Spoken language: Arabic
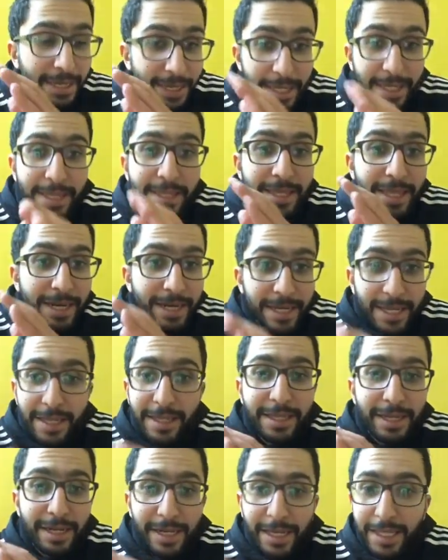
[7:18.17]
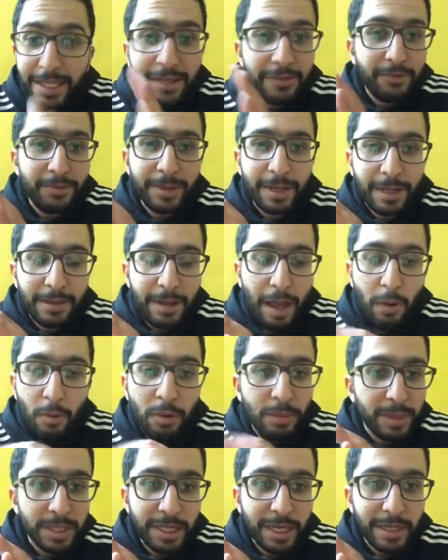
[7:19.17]
جدا جدا جدا في مرحله
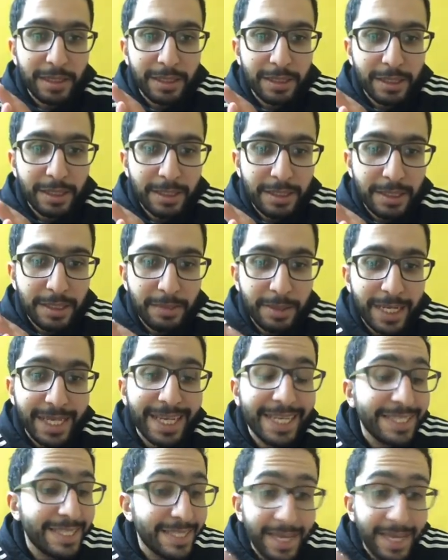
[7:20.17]
اول ما صعد لنادي الزمالك كان